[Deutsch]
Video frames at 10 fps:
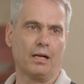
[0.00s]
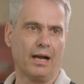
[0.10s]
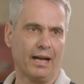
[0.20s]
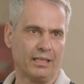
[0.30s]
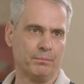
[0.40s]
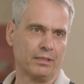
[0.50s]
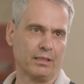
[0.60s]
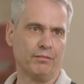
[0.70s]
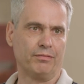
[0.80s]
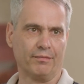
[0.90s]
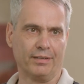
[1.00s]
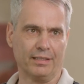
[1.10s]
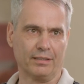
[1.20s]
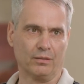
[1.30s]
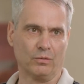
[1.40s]
einen Begriff
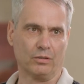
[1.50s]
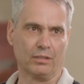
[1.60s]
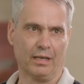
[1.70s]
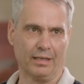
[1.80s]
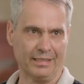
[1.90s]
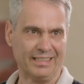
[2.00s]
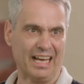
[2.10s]
verwenden und einen